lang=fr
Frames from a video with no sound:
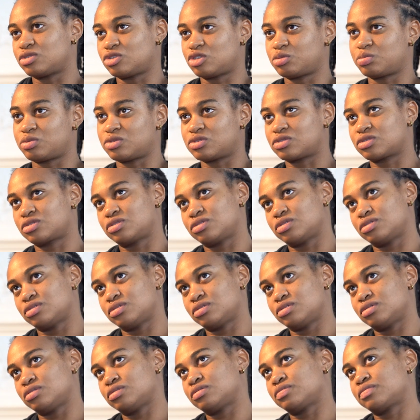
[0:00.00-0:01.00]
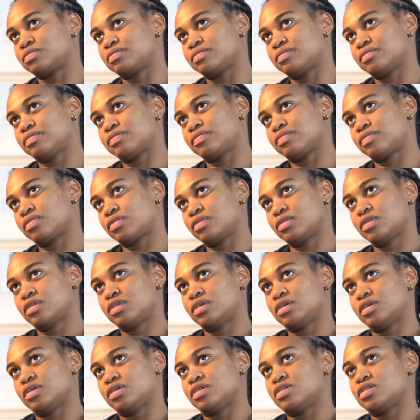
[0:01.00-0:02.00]
Je pense que
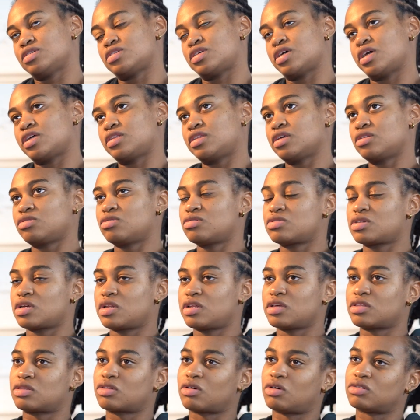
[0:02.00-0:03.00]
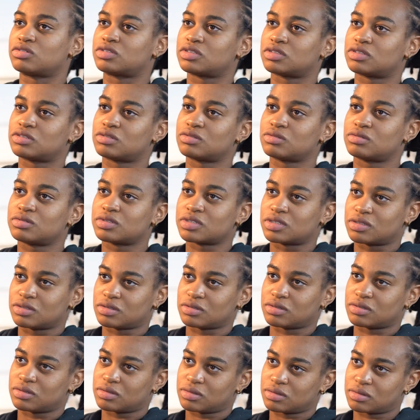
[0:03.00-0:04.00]
ça a été deux années de transition et
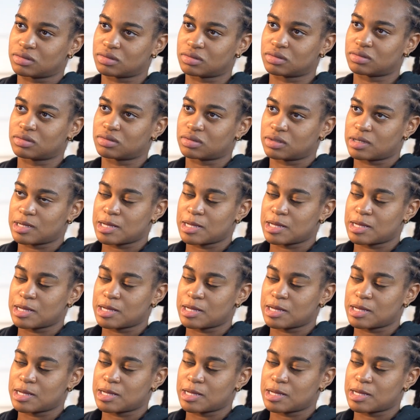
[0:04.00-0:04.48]
que